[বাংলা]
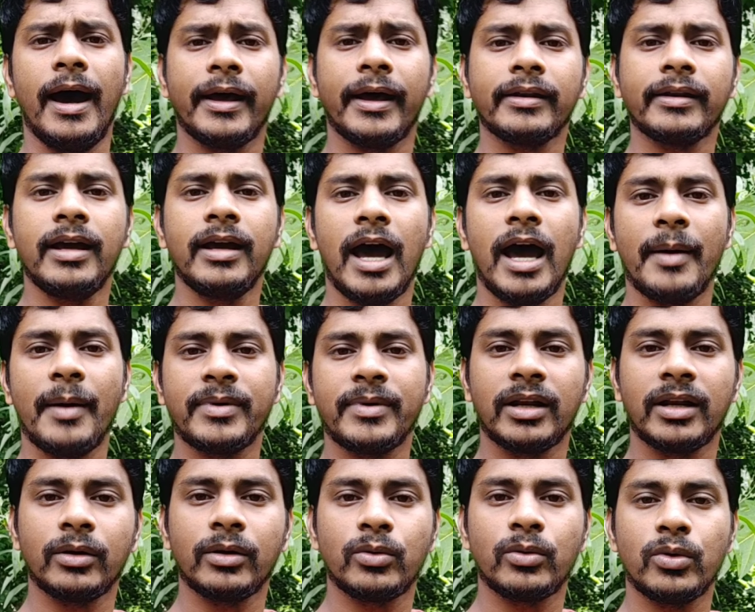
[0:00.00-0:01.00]
আর
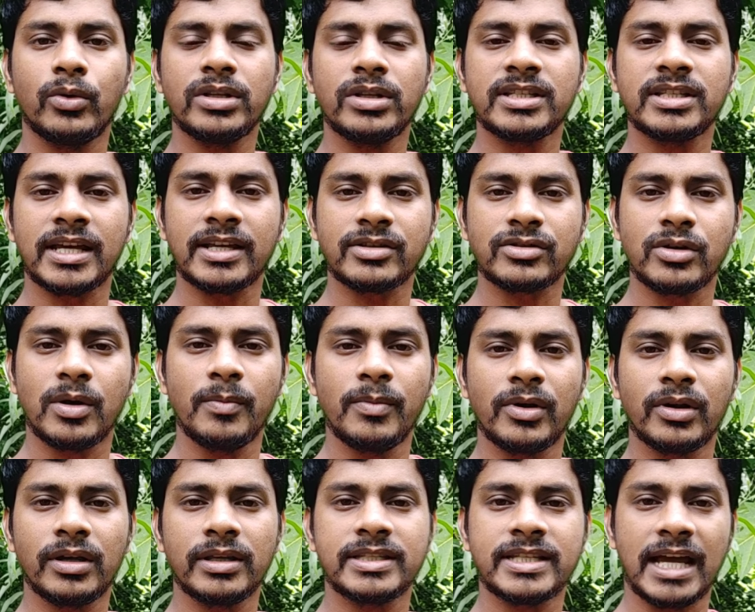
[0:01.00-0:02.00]
আপনারা কোন চাষ
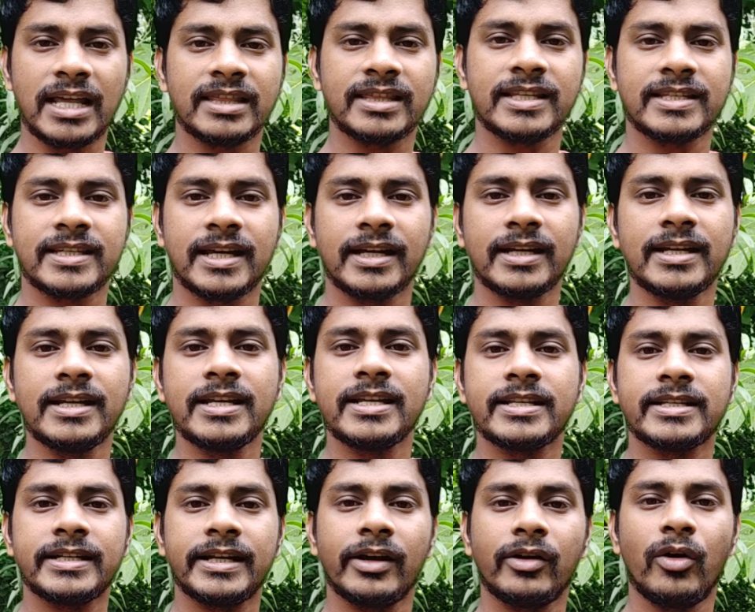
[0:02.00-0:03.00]
সম্পর্কে জানতে চান
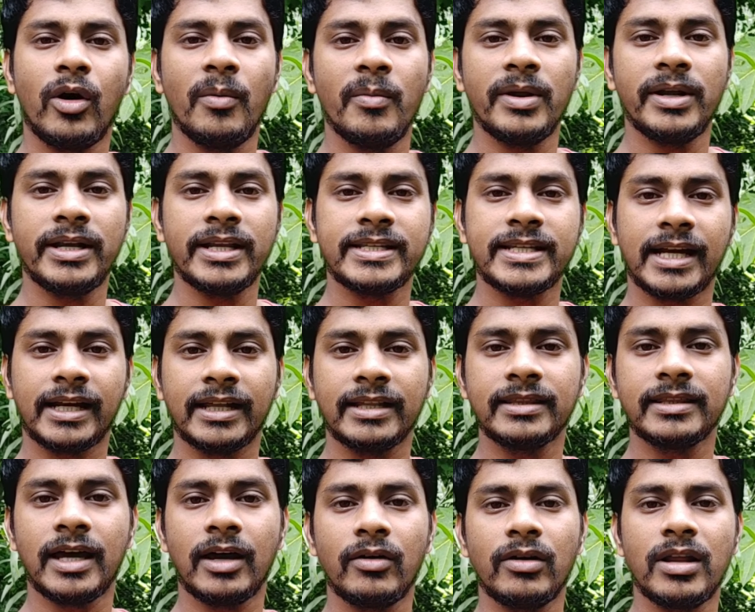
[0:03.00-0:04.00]
সেটা কমেন্টে জানান
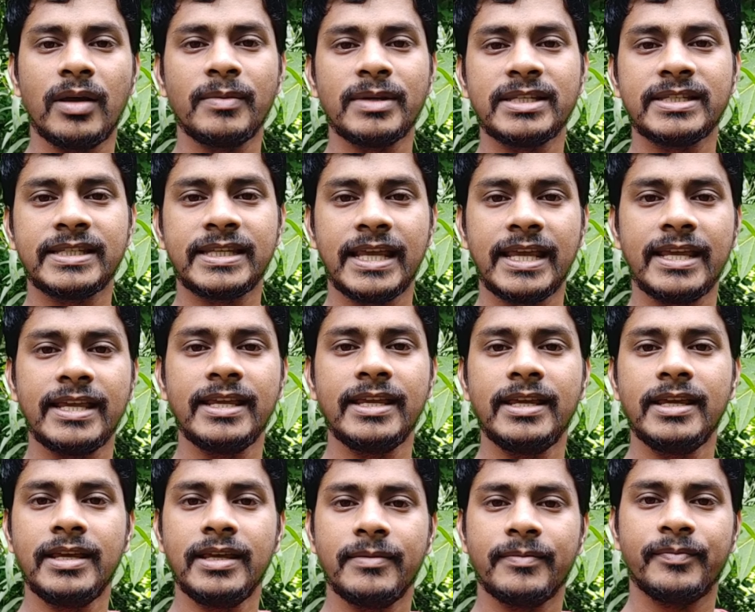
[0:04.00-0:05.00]
তাহলে আমি সেই
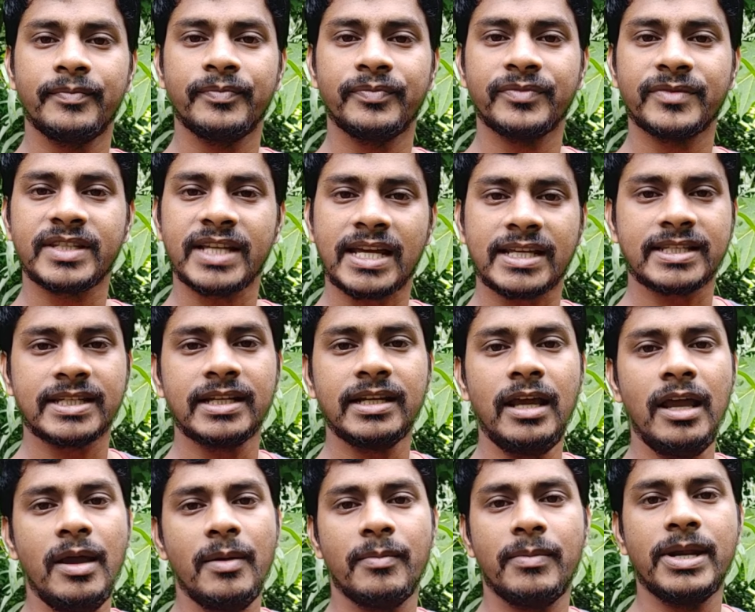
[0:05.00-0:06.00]
চাষের
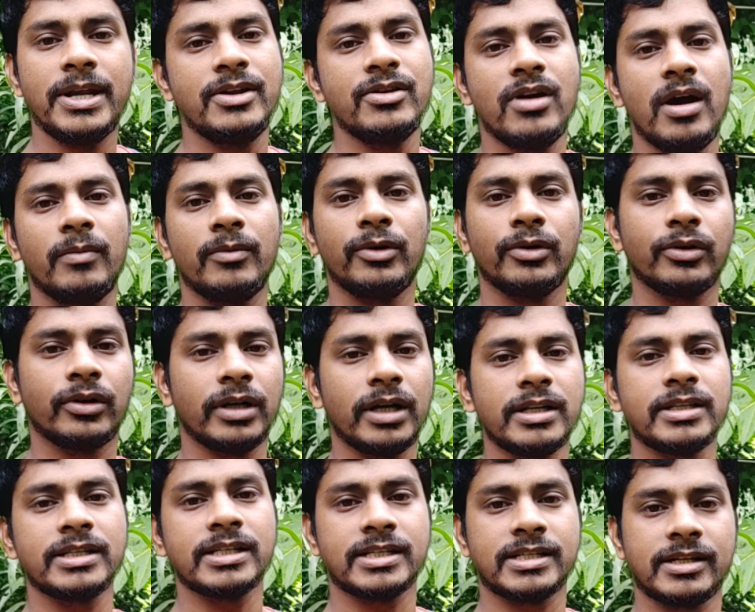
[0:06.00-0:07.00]
ভিডিও আপলোড
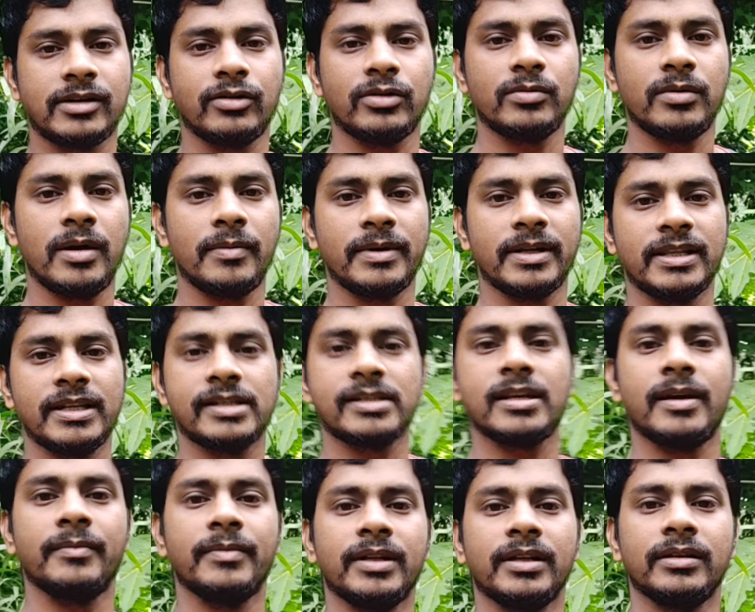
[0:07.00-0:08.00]
করার চেষ্টা করব আপনাদের
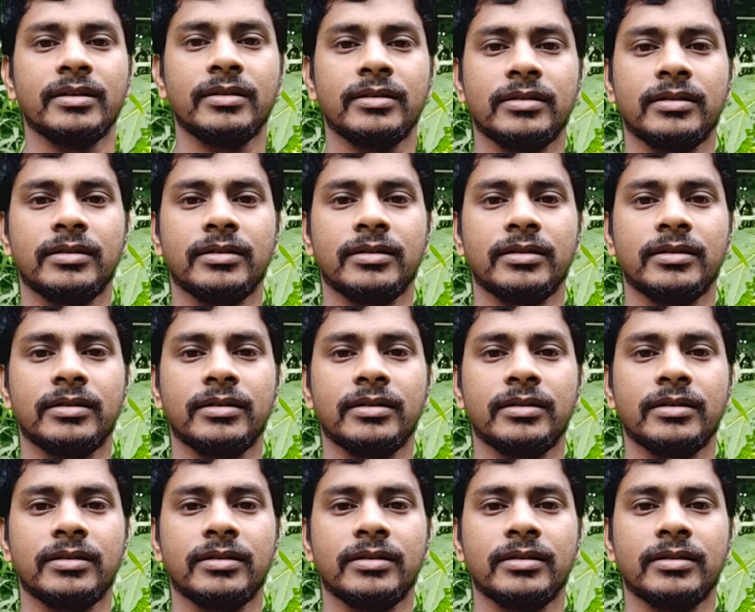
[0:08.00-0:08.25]
সামনে